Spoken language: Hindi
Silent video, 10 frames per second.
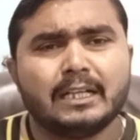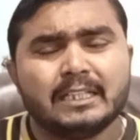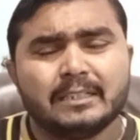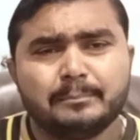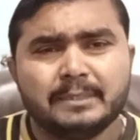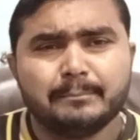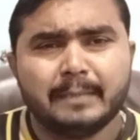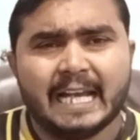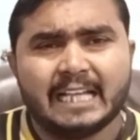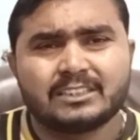भी
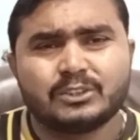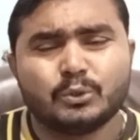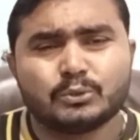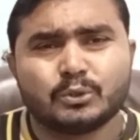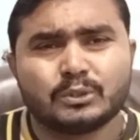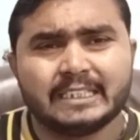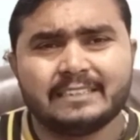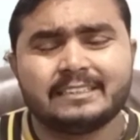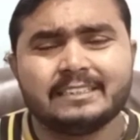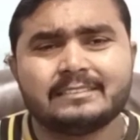मैथ
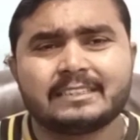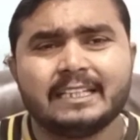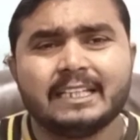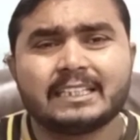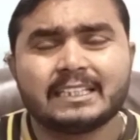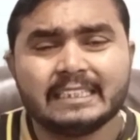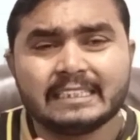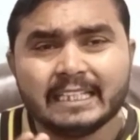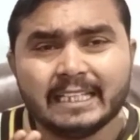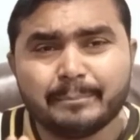233 के कितने
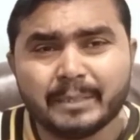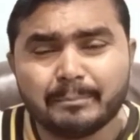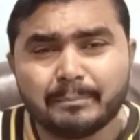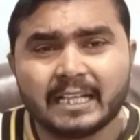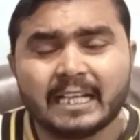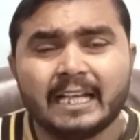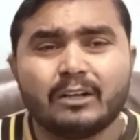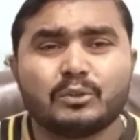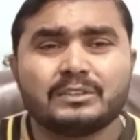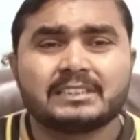पेपर हैं और
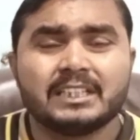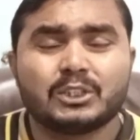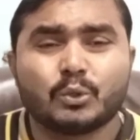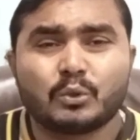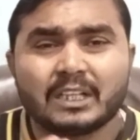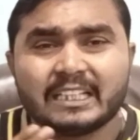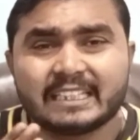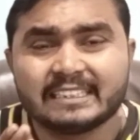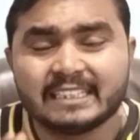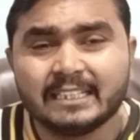इसके टोटल
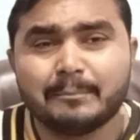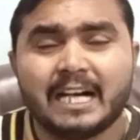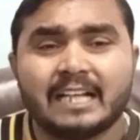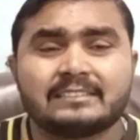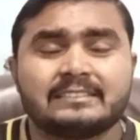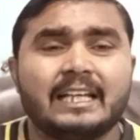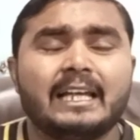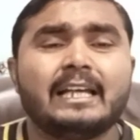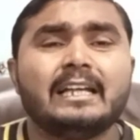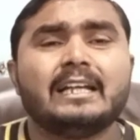कितने मार्क्स हैं
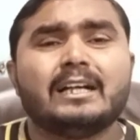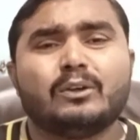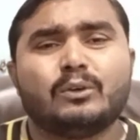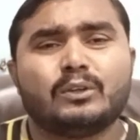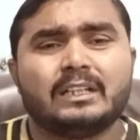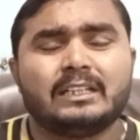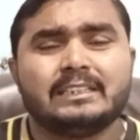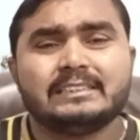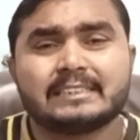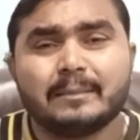और
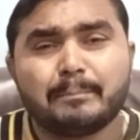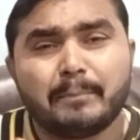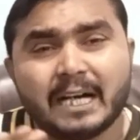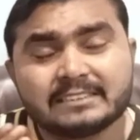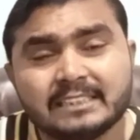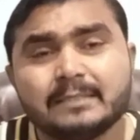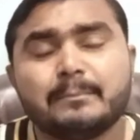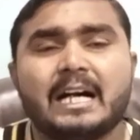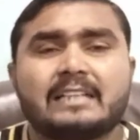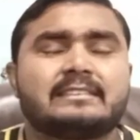इसके पासिंग
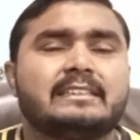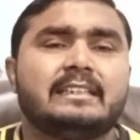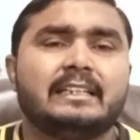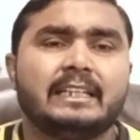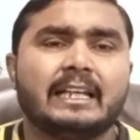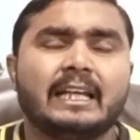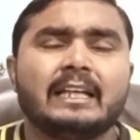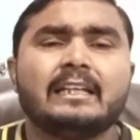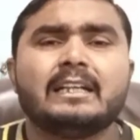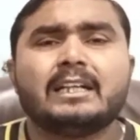मार्क्स कितने हैं
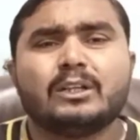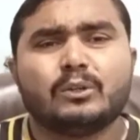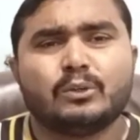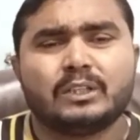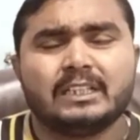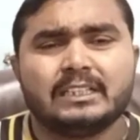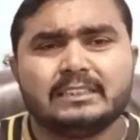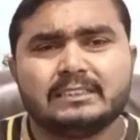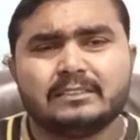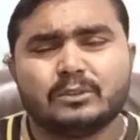और
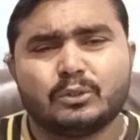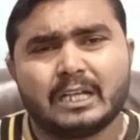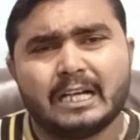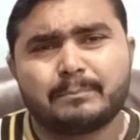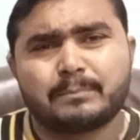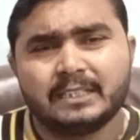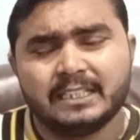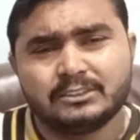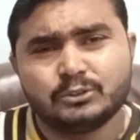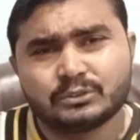और आपने
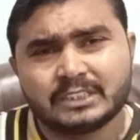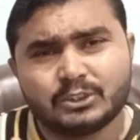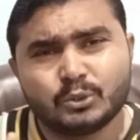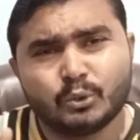जो सा दो